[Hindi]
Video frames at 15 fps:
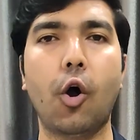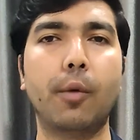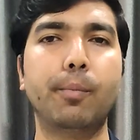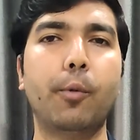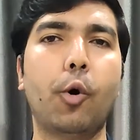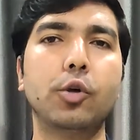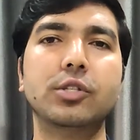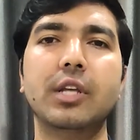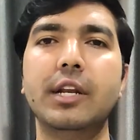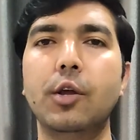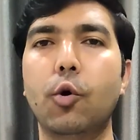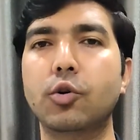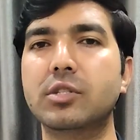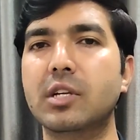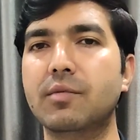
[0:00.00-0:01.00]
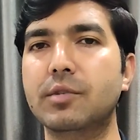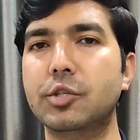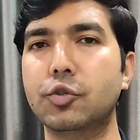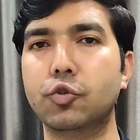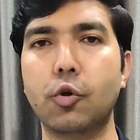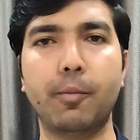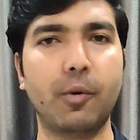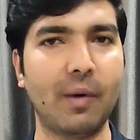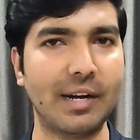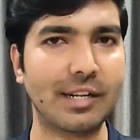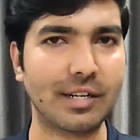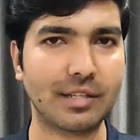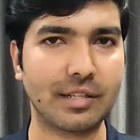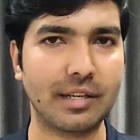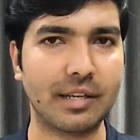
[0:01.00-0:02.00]
और बहुत सारी और सर्विसेज को प्रोवाइड
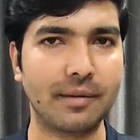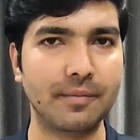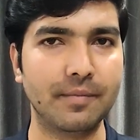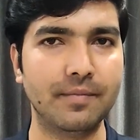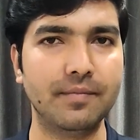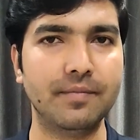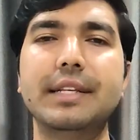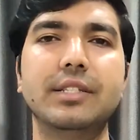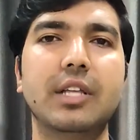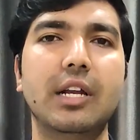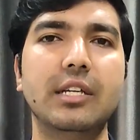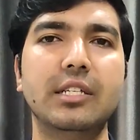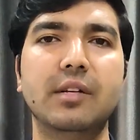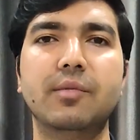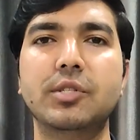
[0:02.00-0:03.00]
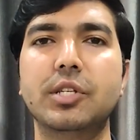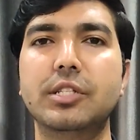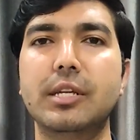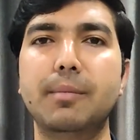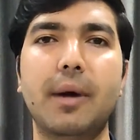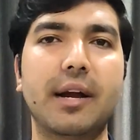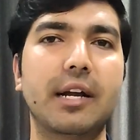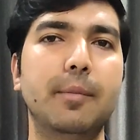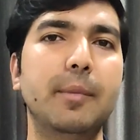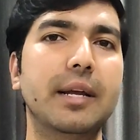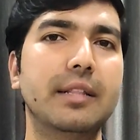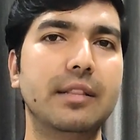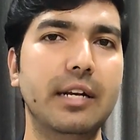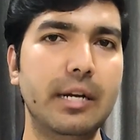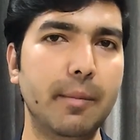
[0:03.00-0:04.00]
करते हैं इन सारी सर्विसेज के मार्केट में
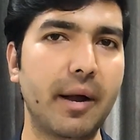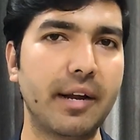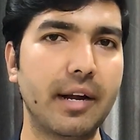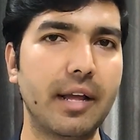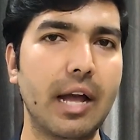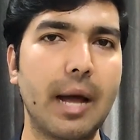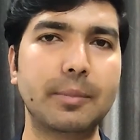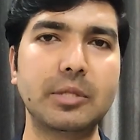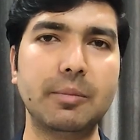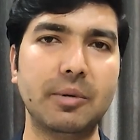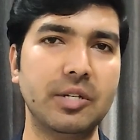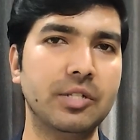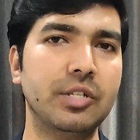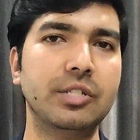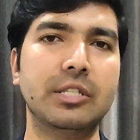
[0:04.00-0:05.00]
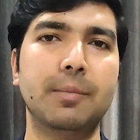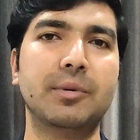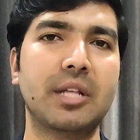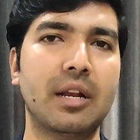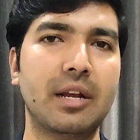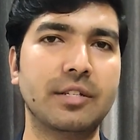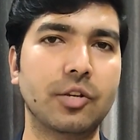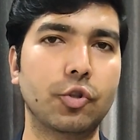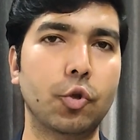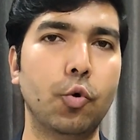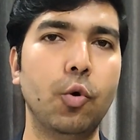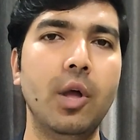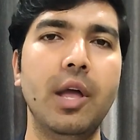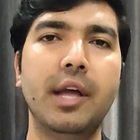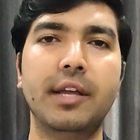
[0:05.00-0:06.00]
कितनी डिमांड है आप सिर्फ इस चीज़ से पता लगा सकते
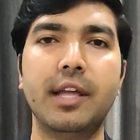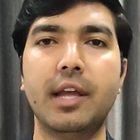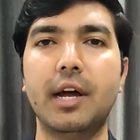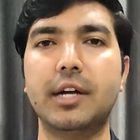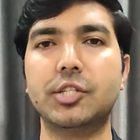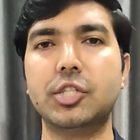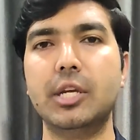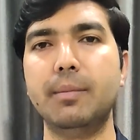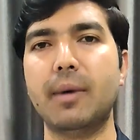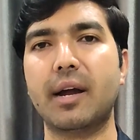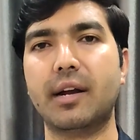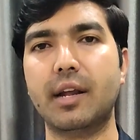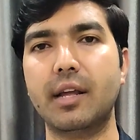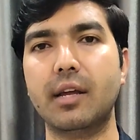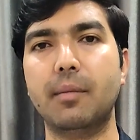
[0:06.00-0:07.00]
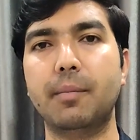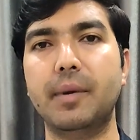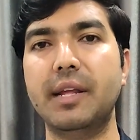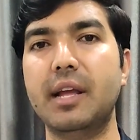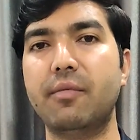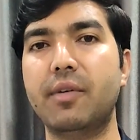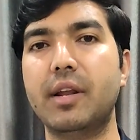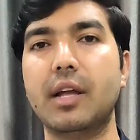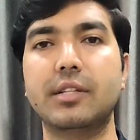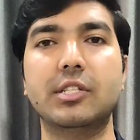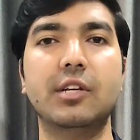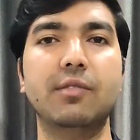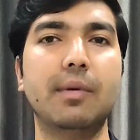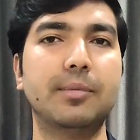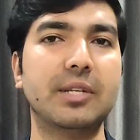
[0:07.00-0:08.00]
हो कि एक अच्छी मार्केटिंग कंपनी या फिर एक
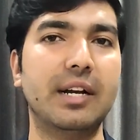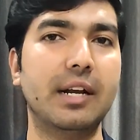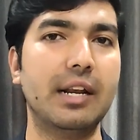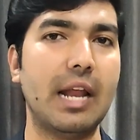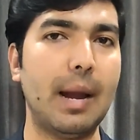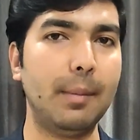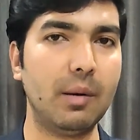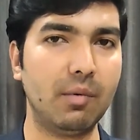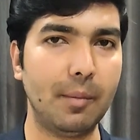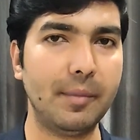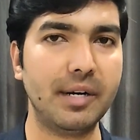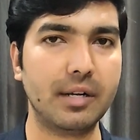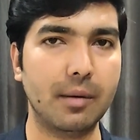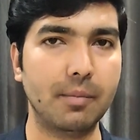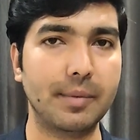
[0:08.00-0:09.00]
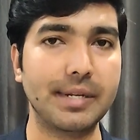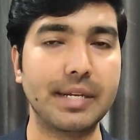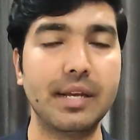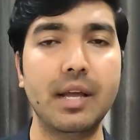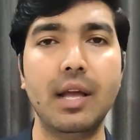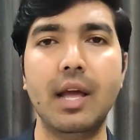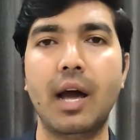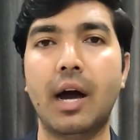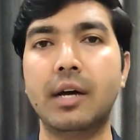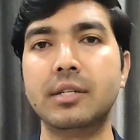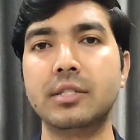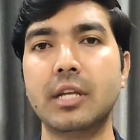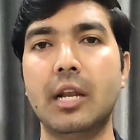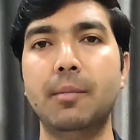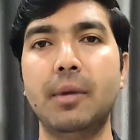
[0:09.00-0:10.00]
अच्छी वेबसाइट एंड ऐप डेवलपमेंट कंपनी
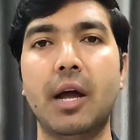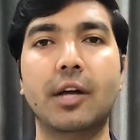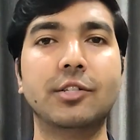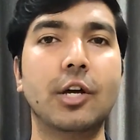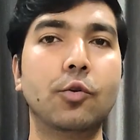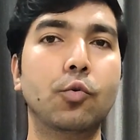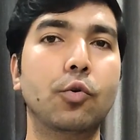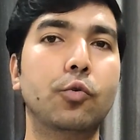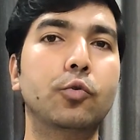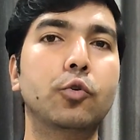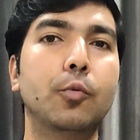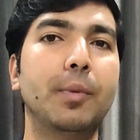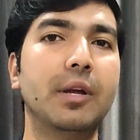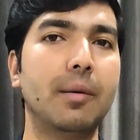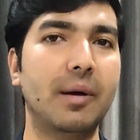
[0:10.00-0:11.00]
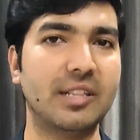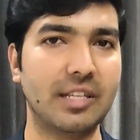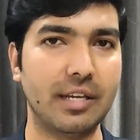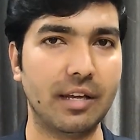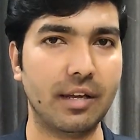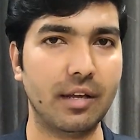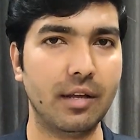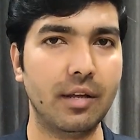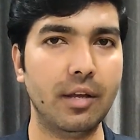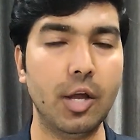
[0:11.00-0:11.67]
हर साल में हजारों करोड़ रुपए कमाती है